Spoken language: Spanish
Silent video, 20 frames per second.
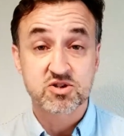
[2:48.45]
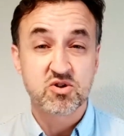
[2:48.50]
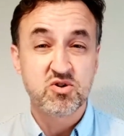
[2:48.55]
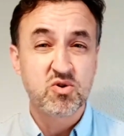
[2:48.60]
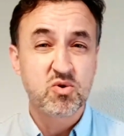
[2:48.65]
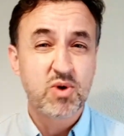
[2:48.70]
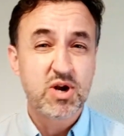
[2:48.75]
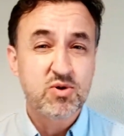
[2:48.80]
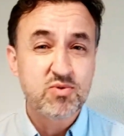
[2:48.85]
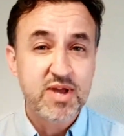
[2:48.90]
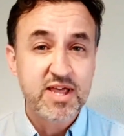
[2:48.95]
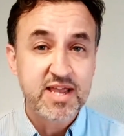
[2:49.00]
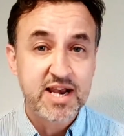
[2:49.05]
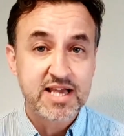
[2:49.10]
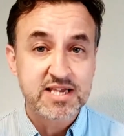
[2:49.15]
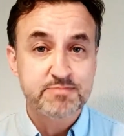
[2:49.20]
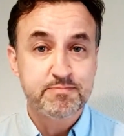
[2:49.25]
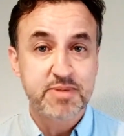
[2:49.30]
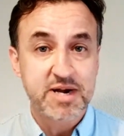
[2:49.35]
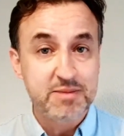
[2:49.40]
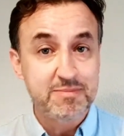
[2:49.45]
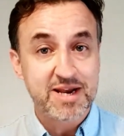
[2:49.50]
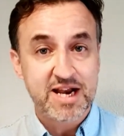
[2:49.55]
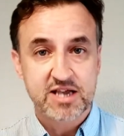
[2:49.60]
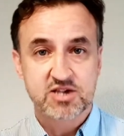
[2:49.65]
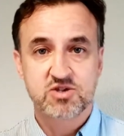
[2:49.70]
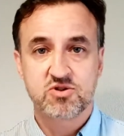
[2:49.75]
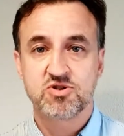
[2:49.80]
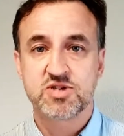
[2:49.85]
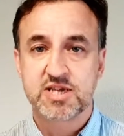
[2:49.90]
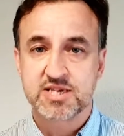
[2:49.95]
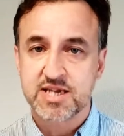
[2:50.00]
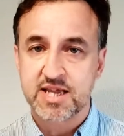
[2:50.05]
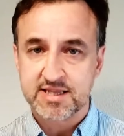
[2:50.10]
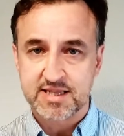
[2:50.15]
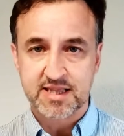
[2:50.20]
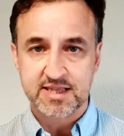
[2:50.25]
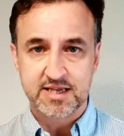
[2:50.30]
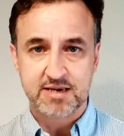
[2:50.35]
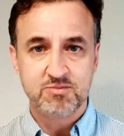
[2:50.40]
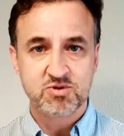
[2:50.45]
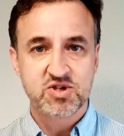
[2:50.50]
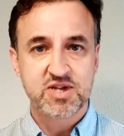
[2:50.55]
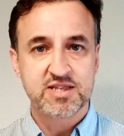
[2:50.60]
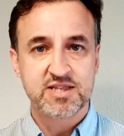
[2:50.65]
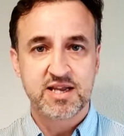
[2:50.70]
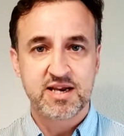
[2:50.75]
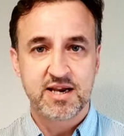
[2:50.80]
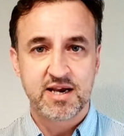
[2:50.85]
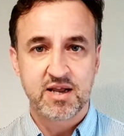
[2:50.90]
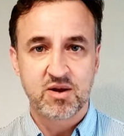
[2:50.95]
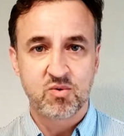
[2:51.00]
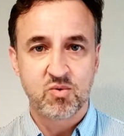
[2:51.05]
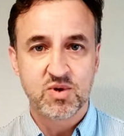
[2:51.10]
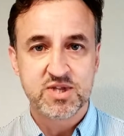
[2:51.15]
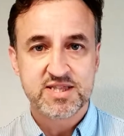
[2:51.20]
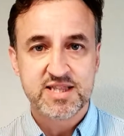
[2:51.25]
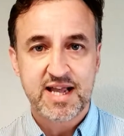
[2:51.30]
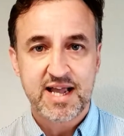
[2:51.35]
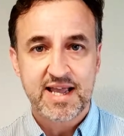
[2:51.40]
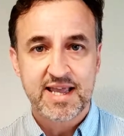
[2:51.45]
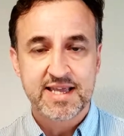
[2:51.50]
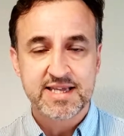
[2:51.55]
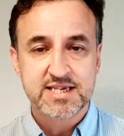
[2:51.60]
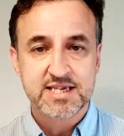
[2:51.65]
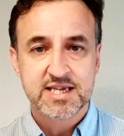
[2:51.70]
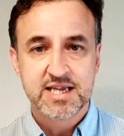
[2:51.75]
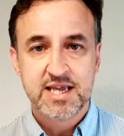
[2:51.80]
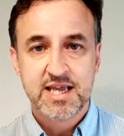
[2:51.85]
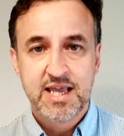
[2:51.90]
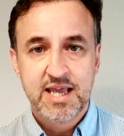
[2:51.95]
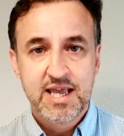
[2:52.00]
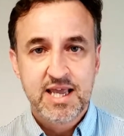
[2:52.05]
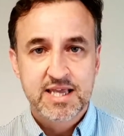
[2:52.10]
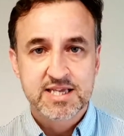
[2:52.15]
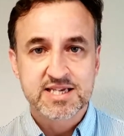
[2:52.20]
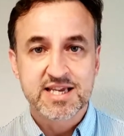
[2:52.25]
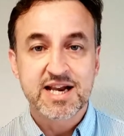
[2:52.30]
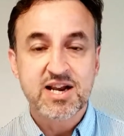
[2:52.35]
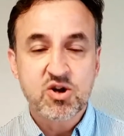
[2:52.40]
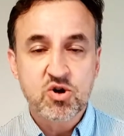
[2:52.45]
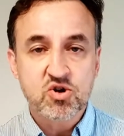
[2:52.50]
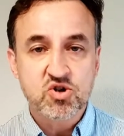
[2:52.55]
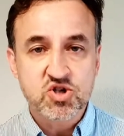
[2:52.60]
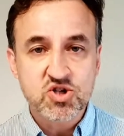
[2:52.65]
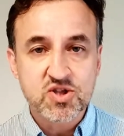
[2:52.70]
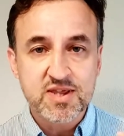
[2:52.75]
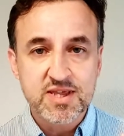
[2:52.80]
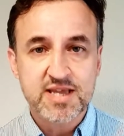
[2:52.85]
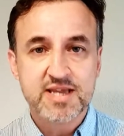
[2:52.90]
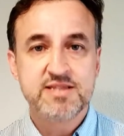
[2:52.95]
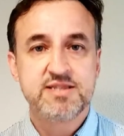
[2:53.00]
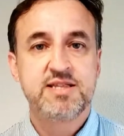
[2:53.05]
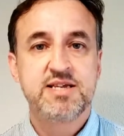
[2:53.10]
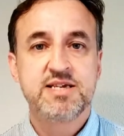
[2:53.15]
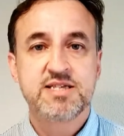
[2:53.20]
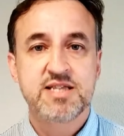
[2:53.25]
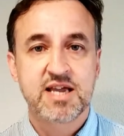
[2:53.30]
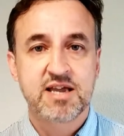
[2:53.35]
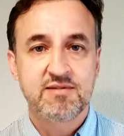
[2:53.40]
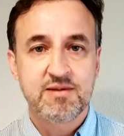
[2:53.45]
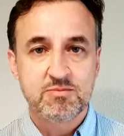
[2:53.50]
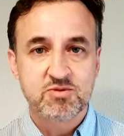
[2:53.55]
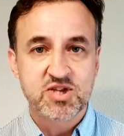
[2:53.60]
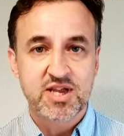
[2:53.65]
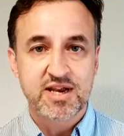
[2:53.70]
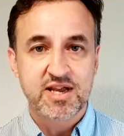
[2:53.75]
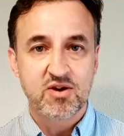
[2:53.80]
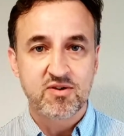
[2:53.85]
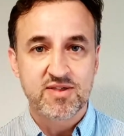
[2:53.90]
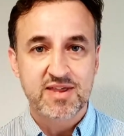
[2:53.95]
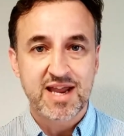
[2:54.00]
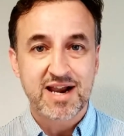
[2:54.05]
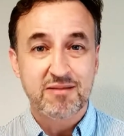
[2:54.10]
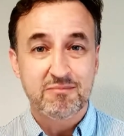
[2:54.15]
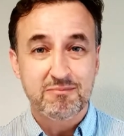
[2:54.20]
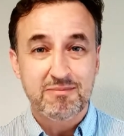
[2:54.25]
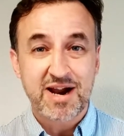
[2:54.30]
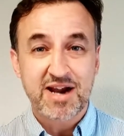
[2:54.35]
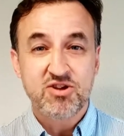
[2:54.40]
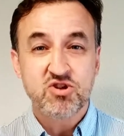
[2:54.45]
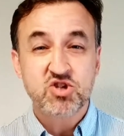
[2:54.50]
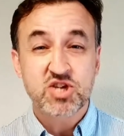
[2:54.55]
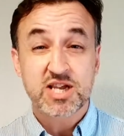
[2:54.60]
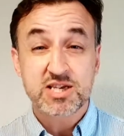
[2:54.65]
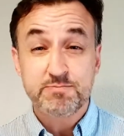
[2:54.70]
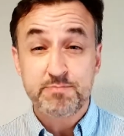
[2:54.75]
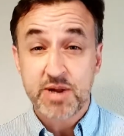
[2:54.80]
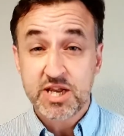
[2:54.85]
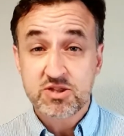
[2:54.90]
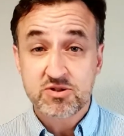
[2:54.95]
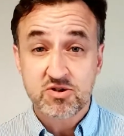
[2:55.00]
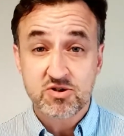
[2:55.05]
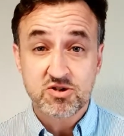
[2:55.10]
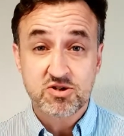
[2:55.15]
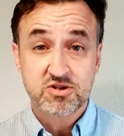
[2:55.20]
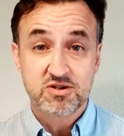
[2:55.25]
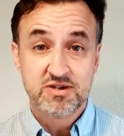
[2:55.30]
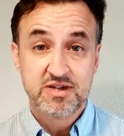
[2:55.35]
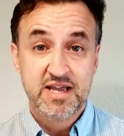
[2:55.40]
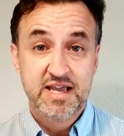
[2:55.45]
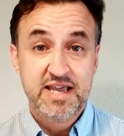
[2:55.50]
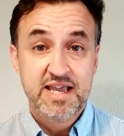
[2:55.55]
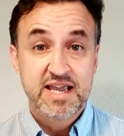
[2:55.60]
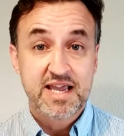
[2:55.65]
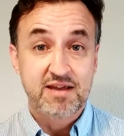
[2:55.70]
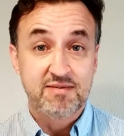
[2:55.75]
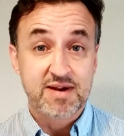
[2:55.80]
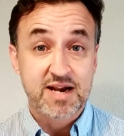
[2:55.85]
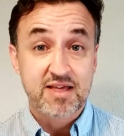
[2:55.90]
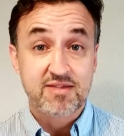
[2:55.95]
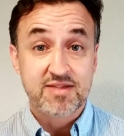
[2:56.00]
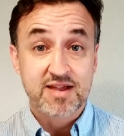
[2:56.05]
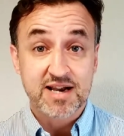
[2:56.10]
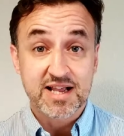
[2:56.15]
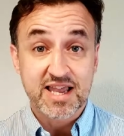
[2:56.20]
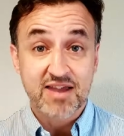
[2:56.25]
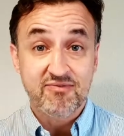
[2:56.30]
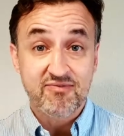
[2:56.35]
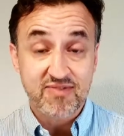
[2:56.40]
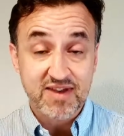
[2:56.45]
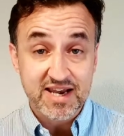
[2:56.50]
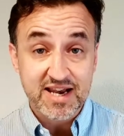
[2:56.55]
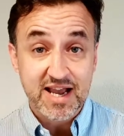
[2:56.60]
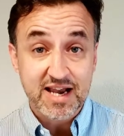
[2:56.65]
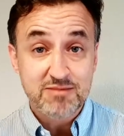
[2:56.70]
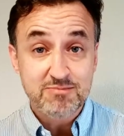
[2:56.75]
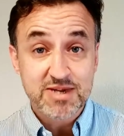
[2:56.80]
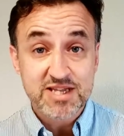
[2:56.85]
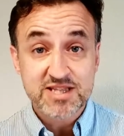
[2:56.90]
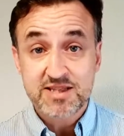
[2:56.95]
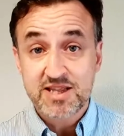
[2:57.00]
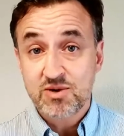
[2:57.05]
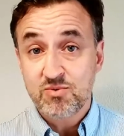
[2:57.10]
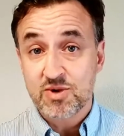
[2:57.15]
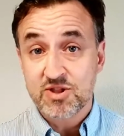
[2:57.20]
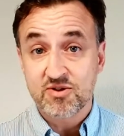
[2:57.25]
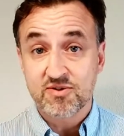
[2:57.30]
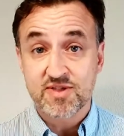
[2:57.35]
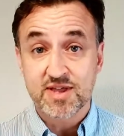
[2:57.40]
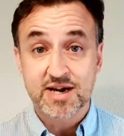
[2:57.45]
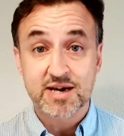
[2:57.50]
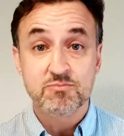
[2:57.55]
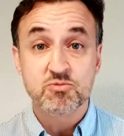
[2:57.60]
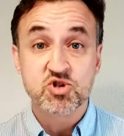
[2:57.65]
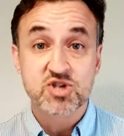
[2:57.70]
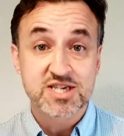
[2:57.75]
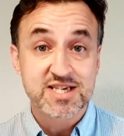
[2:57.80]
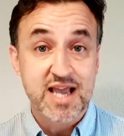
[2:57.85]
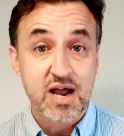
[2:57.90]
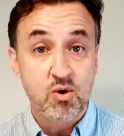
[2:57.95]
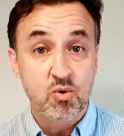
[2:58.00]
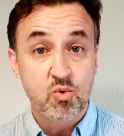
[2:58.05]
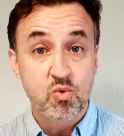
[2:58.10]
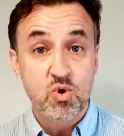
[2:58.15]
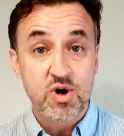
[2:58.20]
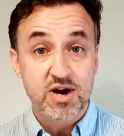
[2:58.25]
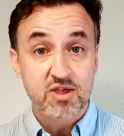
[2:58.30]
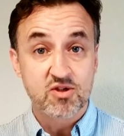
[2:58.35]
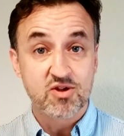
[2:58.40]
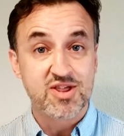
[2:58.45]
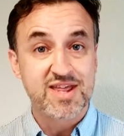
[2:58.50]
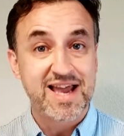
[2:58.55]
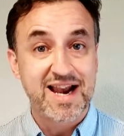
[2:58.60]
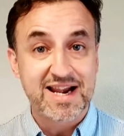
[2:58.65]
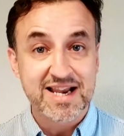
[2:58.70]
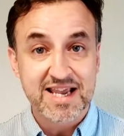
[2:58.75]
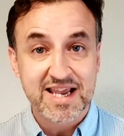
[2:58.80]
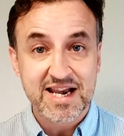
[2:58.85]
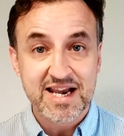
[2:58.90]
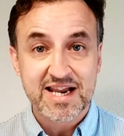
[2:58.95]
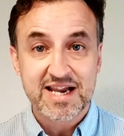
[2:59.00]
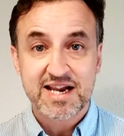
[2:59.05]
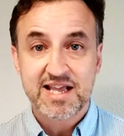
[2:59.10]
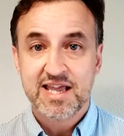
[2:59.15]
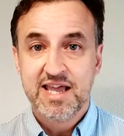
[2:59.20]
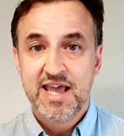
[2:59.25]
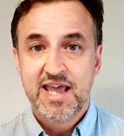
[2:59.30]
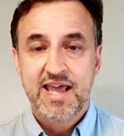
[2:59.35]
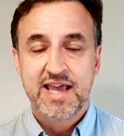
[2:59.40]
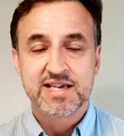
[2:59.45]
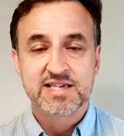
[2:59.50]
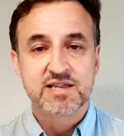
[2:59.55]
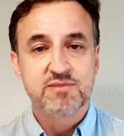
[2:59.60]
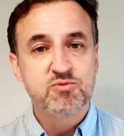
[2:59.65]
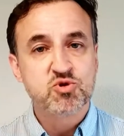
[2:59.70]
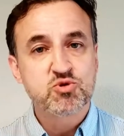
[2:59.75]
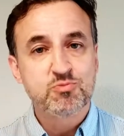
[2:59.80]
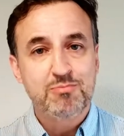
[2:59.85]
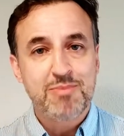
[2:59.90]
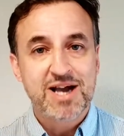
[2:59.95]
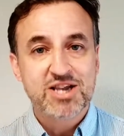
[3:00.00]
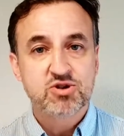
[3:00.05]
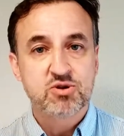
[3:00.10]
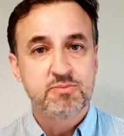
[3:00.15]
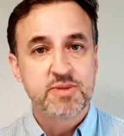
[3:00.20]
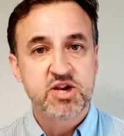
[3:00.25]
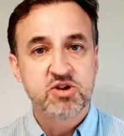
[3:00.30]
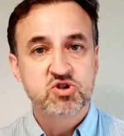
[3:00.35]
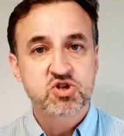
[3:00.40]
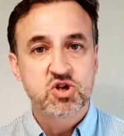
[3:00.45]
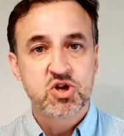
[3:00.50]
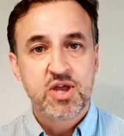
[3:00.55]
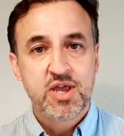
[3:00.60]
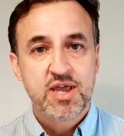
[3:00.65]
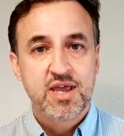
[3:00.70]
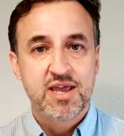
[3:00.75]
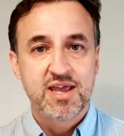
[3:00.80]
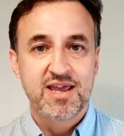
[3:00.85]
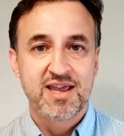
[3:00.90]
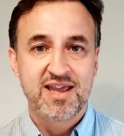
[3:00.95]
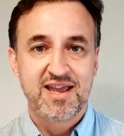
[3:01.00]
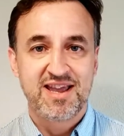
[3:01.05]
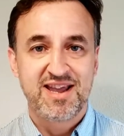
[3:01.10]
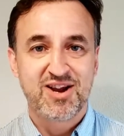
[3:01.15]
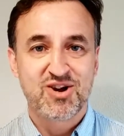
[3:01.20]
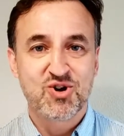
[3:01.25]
Con lo cual, una de las primeras cosas que tendremos que tener en cuenta es ser conscientes de que vamos a negociar varios aspectos que van a hacer que finalmente cuando cerremos ese acuerdo de alquiler estemos más o menos eh,